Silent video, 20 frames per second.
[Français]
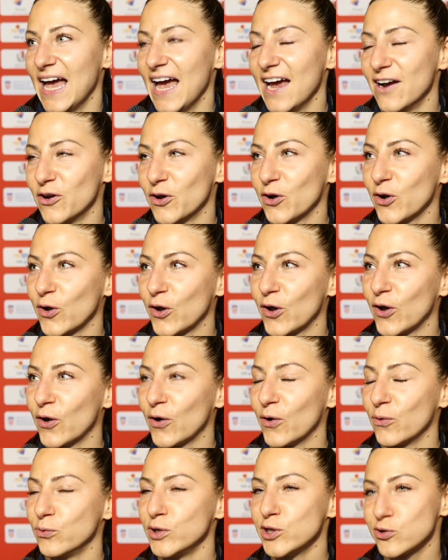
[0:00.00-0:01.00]
Alors
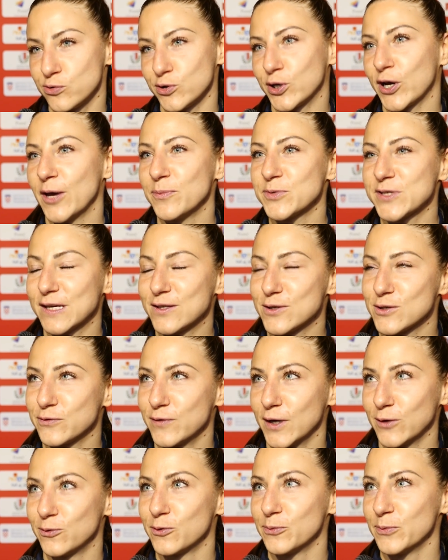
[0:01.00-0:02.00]
euh, oui, je suis quand même
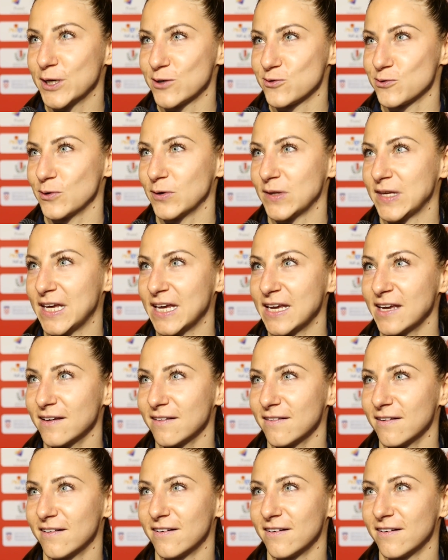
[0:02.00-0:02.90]
satisfaite de ma journée.